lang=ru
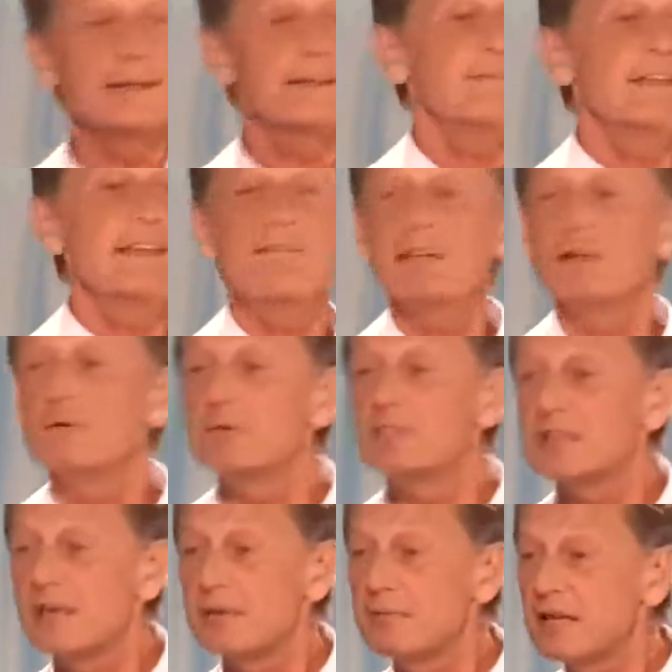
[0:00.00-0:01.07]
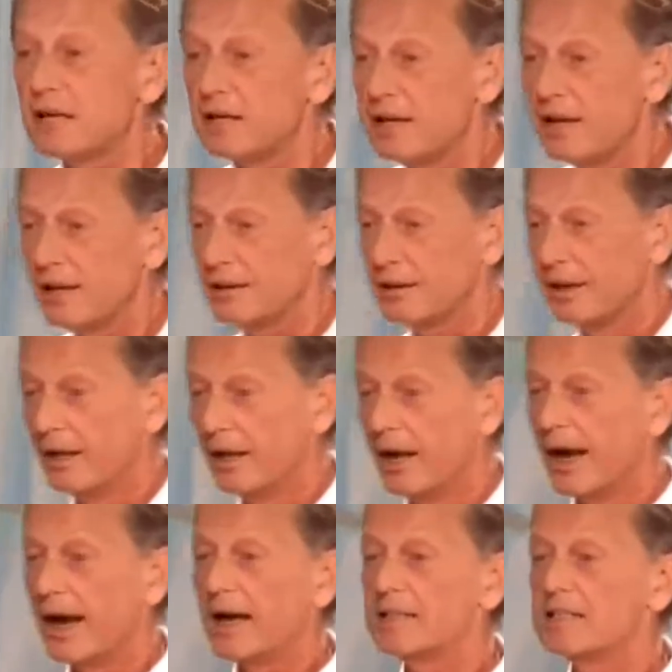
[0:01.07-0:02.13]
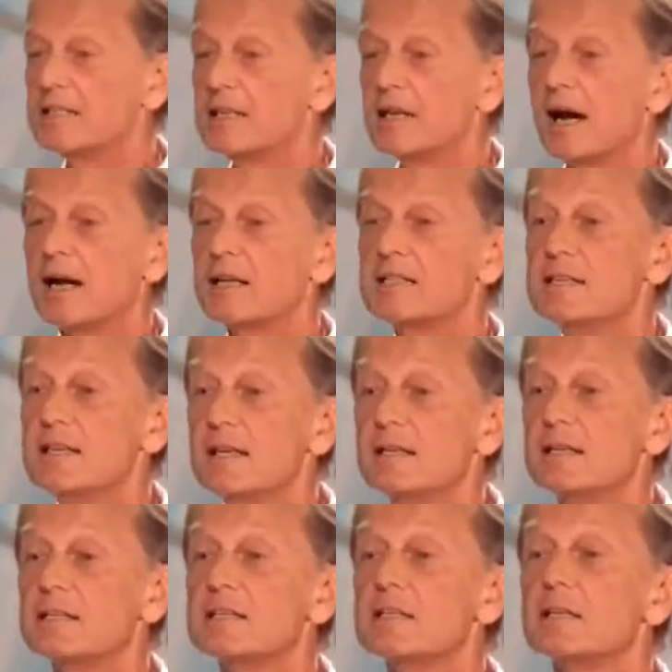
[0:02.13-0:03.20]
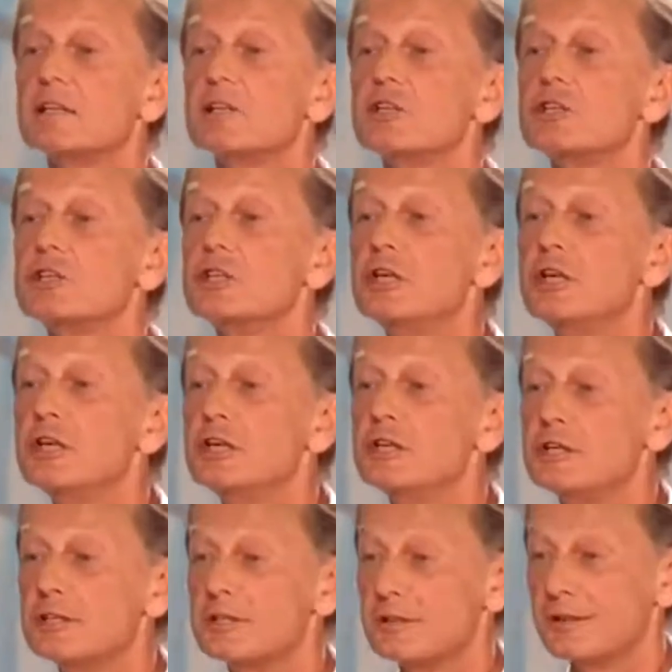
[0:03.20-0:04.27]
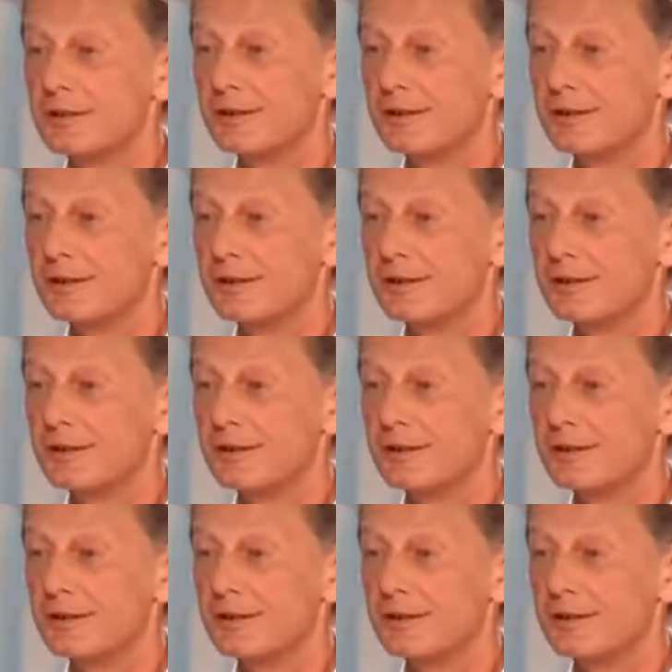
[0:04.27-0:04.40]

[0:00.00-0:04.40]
Этого ни в одном языке мира нет. А, де, а делать – делить.